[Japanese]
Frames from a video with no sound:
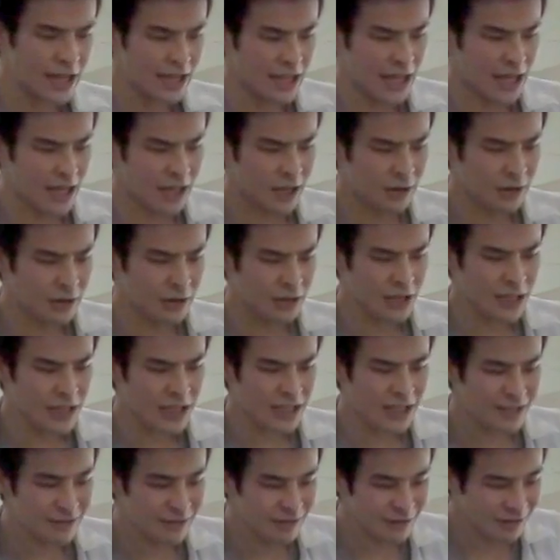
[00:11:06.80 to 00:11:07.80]
間
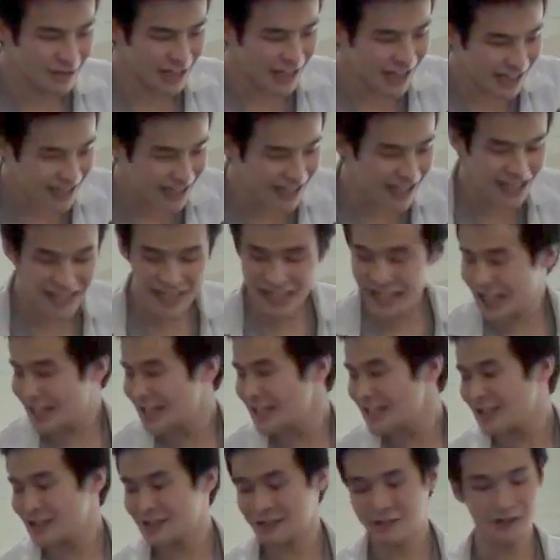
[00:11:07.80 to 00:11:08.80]
にの関係に
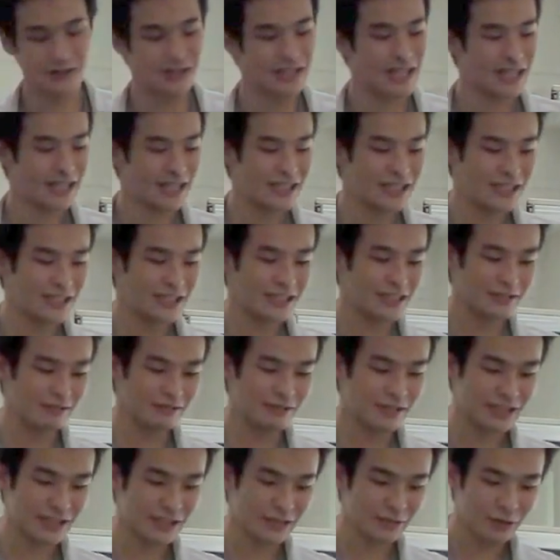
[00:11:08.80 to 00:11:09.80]
関する蘇生について
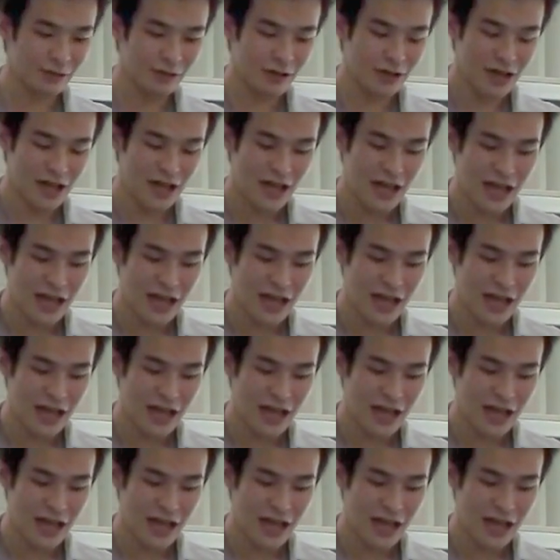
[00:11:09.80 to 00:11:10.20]
なんですけど、